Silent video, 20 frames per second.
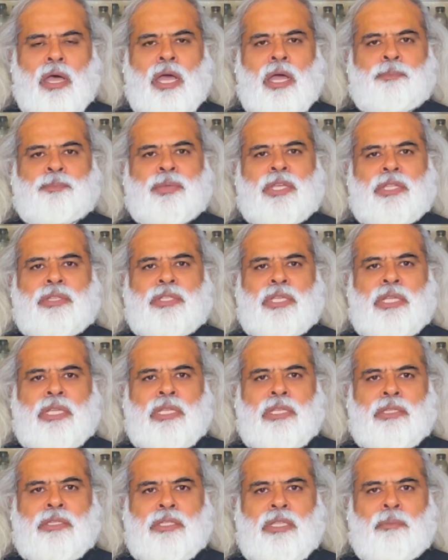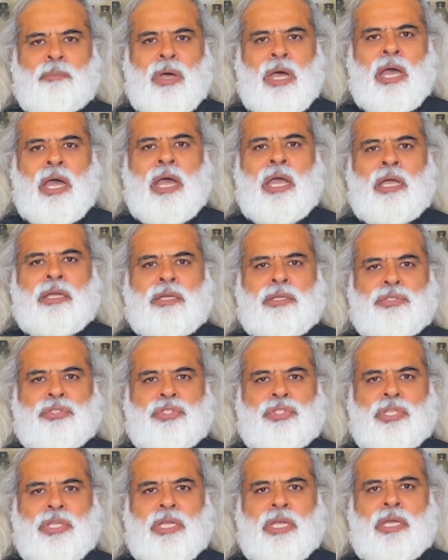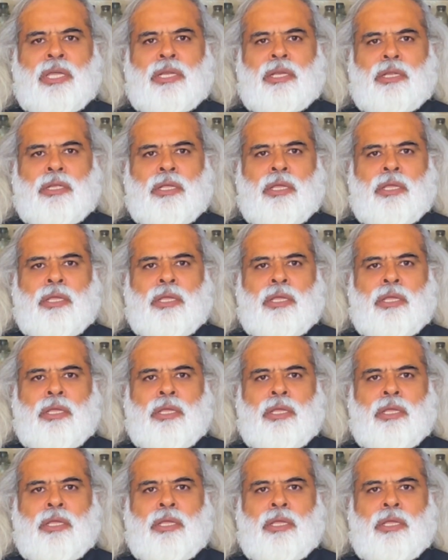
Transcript: आपके दिल दिमाग जिगर